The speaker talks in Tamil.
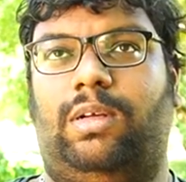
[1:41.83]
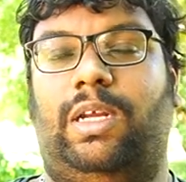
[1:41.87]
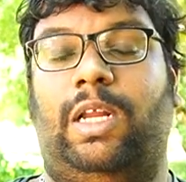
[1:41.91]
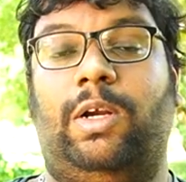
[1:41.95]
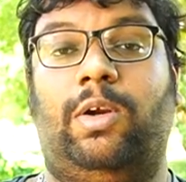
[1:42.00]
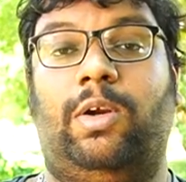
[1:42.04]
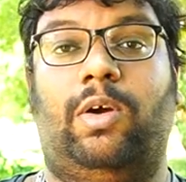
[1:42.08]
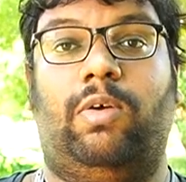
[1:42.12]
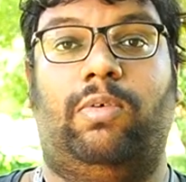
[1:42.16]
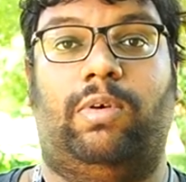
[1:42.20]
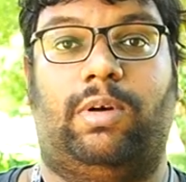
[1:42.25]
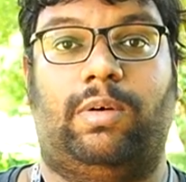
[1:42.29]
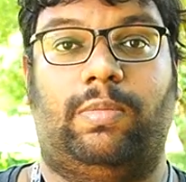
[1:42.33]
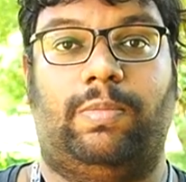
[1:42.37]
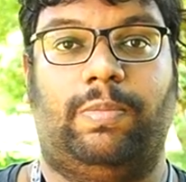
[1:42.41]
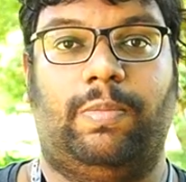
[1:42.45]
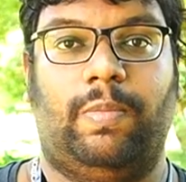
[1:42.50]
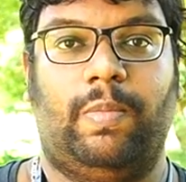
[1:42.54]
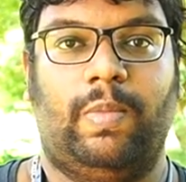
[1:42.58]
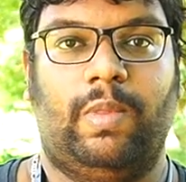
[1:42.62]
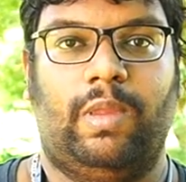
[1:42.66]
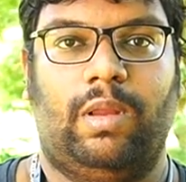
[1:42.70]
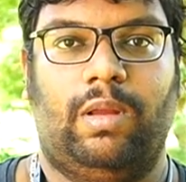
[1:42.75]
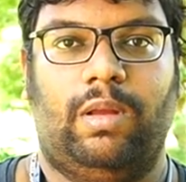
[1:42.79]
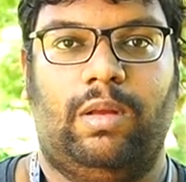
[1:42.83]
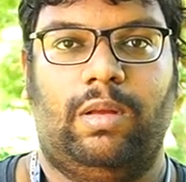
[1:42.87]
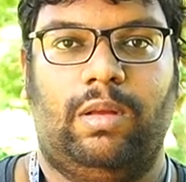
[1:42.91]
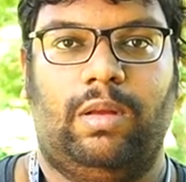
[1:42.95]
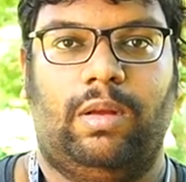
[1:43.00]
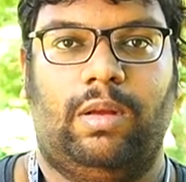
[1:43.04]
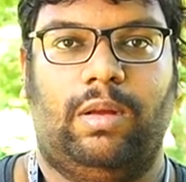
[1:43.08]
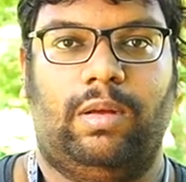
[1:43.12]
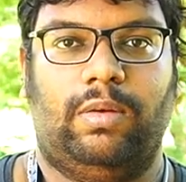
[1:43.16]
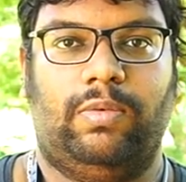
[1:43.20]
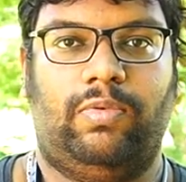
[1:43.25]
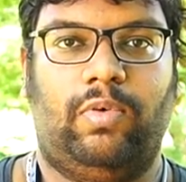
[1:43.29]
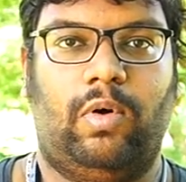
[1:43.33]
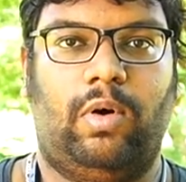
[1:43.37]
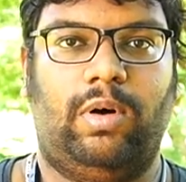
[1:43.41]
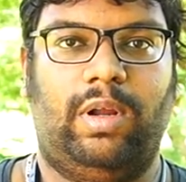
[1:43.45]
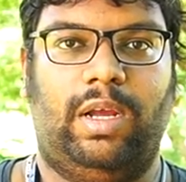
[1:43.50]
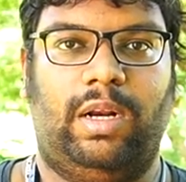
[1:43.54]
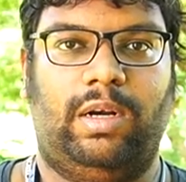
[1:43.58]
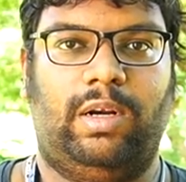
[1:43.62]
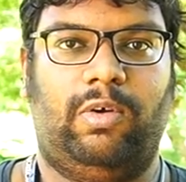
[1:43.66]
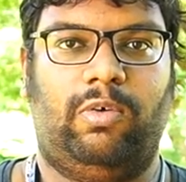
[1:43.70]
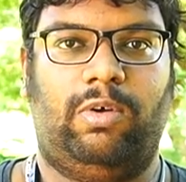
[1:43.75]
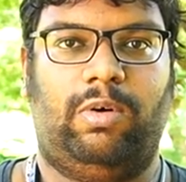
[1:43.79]
எண்டோவர் ஃபோர்டு
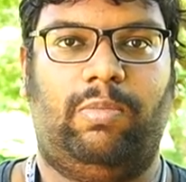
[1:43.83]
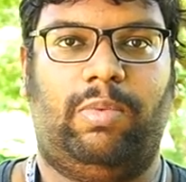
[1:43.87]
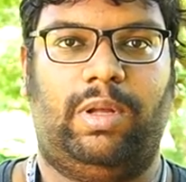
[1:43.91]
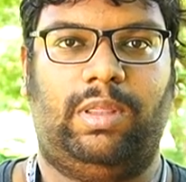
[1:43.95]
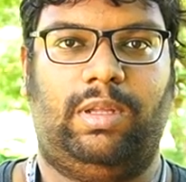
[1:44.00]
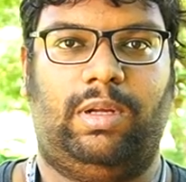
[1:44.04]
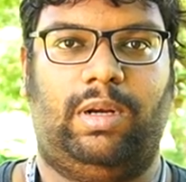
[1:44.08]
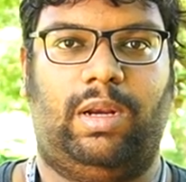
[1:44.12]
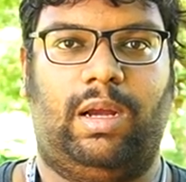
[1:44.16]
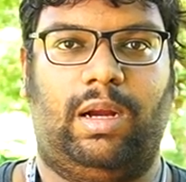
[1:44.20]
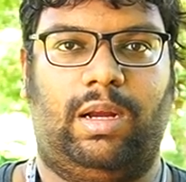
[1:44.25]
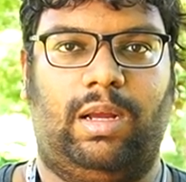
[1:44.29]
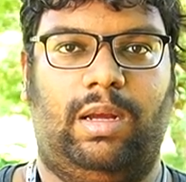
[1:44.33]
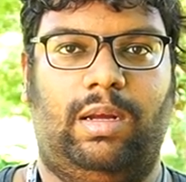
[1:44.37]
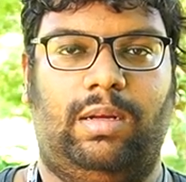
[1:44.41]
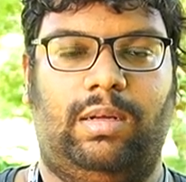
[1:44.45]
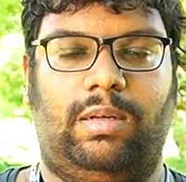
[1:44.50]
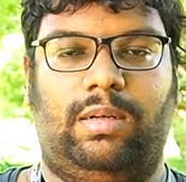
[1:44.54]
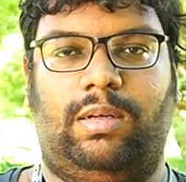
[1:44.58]
எண்டோவர் பார்த்தீங்கன்னாக்கா